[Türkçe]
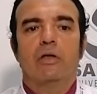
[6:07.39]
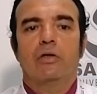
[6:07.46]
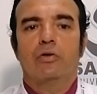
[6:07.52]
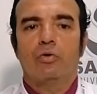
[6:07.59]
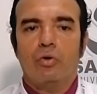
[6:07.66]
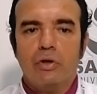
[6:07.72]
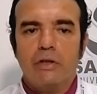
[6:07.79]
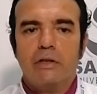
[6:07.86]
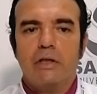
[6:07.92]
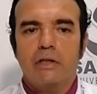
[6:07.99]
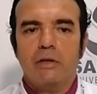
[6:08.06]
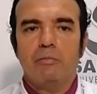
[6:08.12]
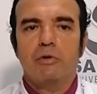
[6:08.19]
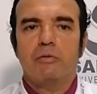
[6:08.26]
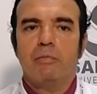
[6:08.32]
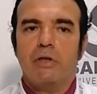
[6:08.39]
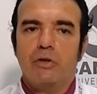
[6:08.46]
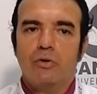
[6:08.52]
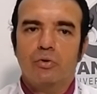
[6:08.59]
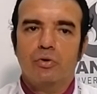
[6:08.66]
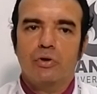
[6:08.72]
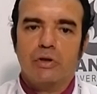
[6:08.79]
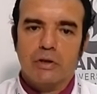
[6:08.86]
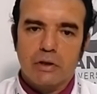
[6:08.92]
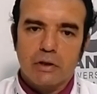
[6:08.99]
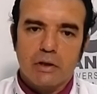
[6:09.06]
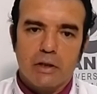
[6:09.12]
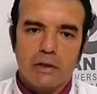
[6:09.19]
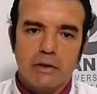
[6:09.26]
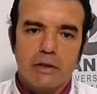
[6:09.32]
Kronik dediğimiz menisküs
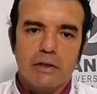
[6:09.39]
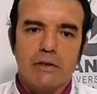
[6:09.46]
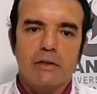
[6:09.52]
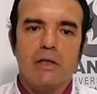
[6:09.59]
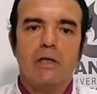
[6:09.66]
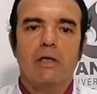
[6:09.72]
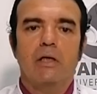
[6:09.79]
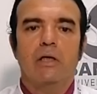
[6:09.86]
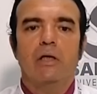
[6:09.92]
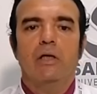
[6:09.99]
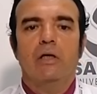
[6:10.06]
yırtıklarında ise